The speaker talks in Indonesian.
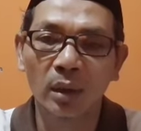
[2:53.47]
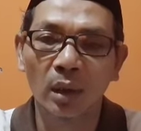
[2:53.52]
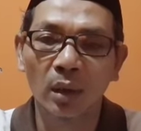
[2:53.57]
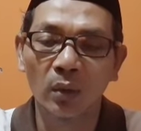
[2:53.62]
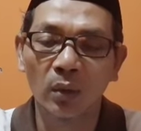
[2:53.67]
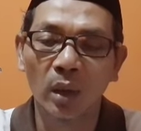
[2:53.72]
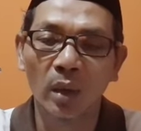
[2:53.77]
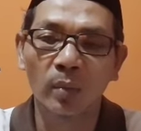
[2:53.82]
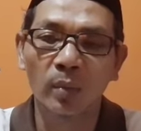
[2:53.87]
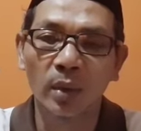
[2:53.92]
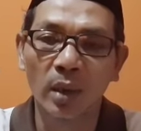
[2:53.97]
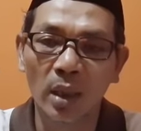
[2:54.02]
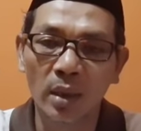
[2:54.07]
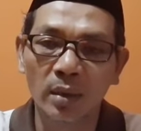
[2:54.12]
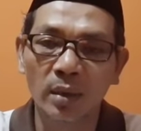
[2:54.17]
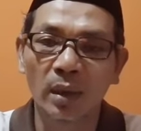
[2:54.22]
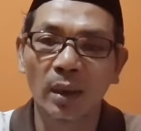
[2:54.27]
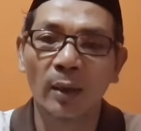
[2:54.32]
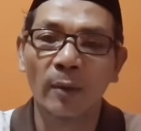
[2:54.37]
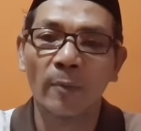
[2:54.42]
yang luar
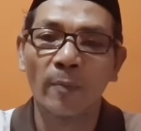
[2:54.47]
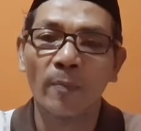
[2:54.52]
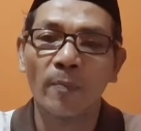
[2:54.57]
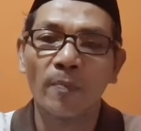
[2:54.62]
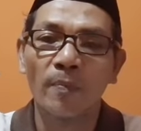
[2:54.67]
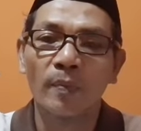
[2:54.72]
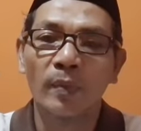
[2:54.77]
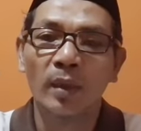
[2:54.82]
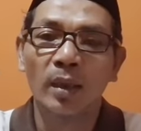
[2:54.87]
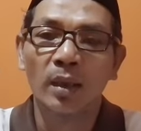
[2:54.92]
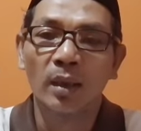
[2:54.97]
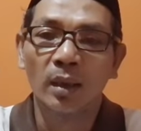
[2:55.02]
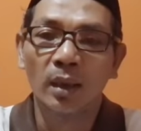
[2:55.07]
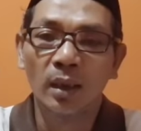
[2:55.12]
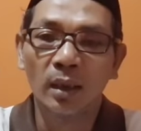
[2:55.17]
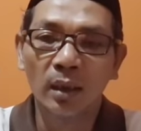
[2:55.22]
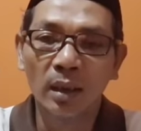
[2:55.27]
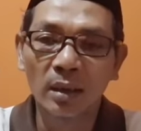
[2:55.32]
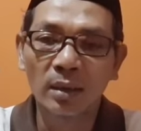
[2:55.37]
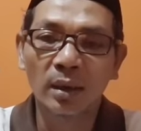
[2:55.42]
biasa.
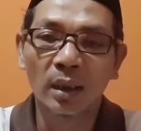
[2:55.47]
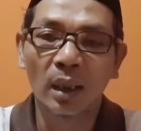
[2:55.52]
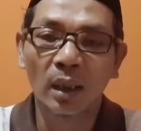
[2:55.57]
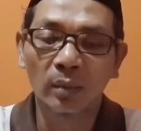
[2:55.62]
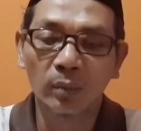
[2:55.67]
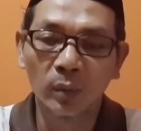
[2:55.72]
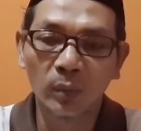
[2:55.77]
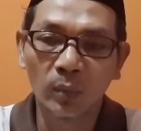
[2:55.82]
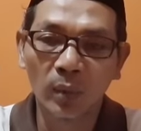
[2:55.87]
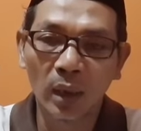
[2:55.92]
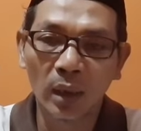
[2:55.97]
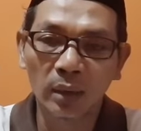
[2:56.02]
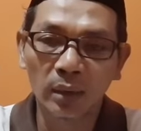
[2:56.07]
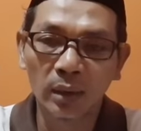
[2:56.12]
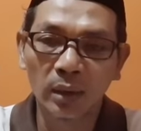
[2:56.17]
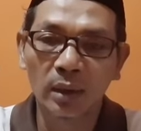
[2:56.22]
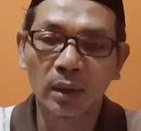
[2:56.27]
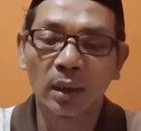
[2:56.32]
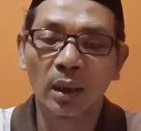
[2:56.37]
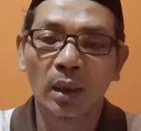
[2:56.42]
Ini sangat
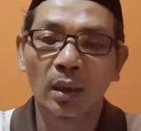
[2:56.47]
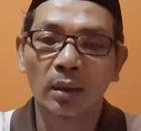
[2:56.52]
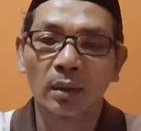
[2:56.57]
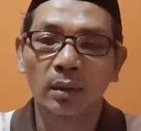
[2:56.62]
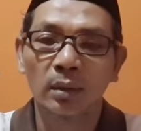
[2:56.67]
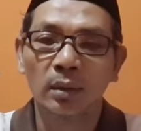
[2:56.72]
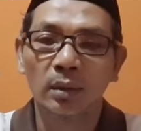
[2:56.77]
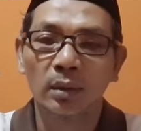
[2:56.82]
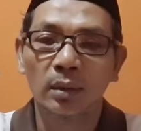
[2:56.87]
memprihatinkan.